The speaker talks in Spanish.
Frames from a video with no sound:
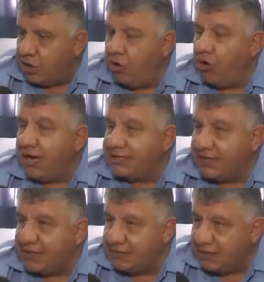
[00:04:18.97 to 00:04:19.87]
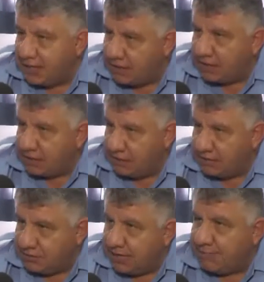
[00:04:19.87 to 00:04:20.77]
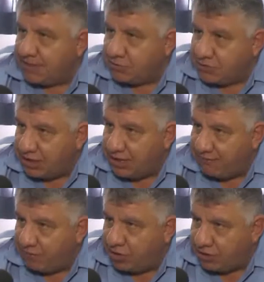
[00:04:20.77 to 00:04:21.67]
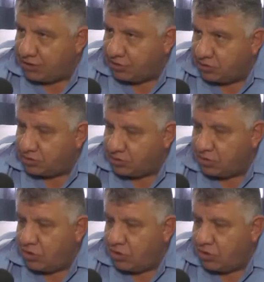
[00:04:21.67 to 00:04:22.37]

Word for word: no atender llamados telefónicos